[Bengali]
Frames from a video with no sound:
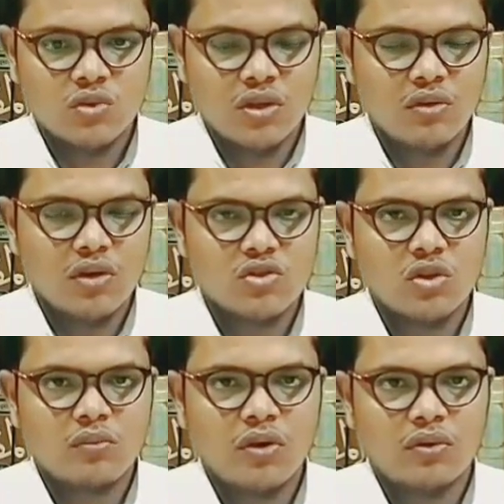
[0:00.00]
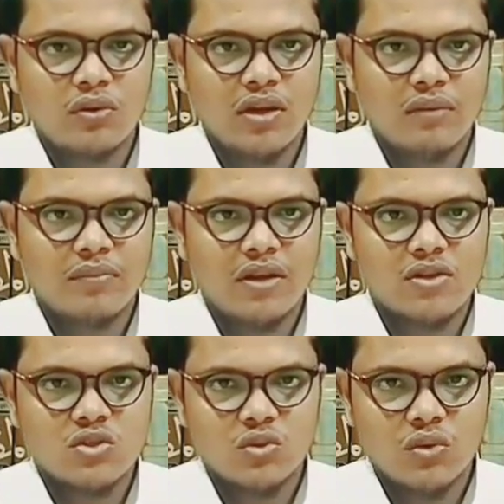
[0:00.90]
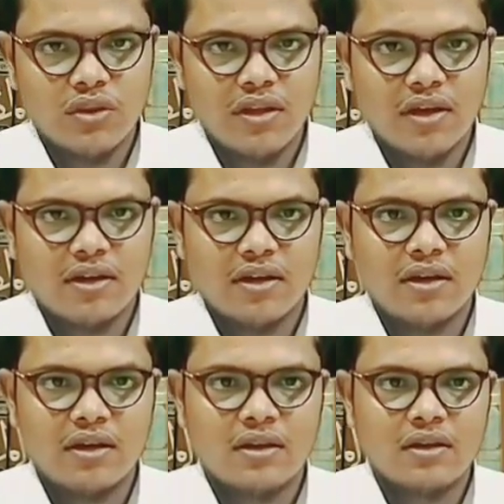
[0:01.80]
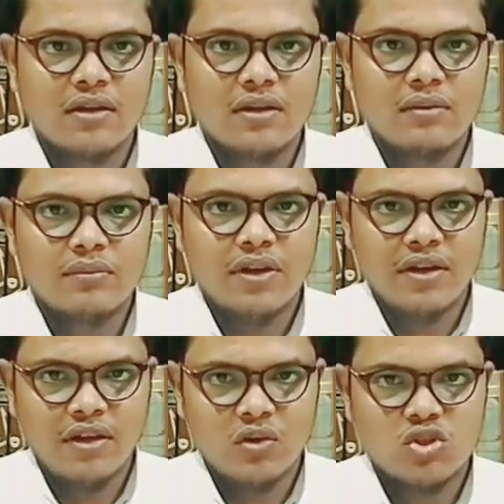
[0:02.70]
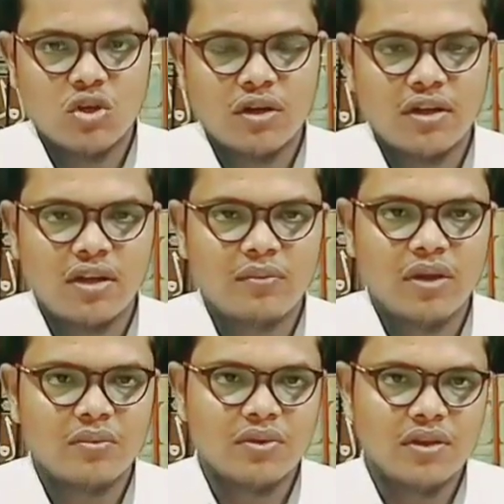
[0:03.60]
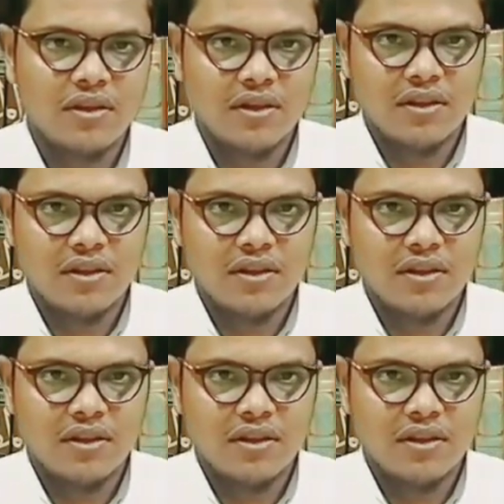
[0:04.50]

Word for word: সুধী দর্শক মণ্ডলী আপনারা শুরুতে একটা ভিডিওর শর্ট ক্লিপের মধ্যে